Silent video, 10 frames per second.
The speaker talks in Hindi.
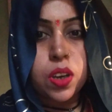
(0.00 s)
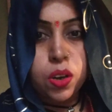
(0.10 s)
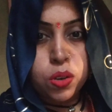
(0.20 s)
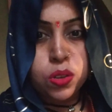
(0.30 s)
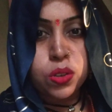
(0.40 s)

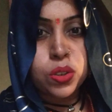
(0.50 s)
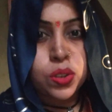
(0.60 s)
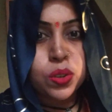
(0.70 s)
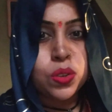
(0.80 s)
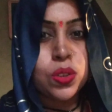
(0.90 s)
हेलो
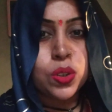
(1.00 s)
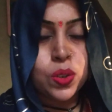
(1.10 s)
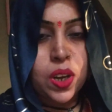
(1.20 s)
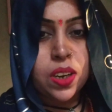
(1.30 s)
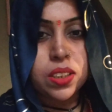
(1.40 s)
दोस्तों
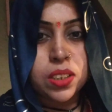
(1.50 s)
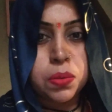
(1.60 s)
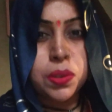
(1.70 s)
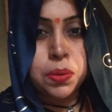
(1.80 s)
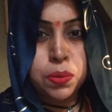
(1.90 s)
स्वागत है
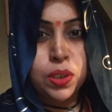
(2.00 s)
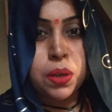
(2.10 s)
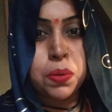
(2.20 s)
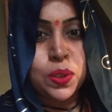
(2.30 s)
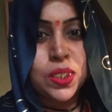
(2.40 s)
भोजपुरी
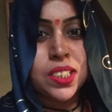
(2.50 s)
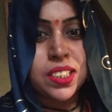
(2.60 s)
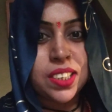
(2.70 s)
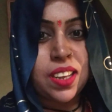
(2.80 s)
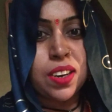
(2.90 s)
भजी के
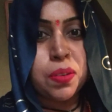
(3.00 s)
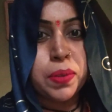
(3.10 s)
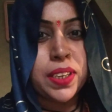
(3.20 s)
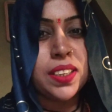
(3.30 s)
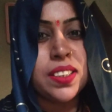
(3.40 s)
चैनल
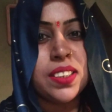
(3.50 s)
में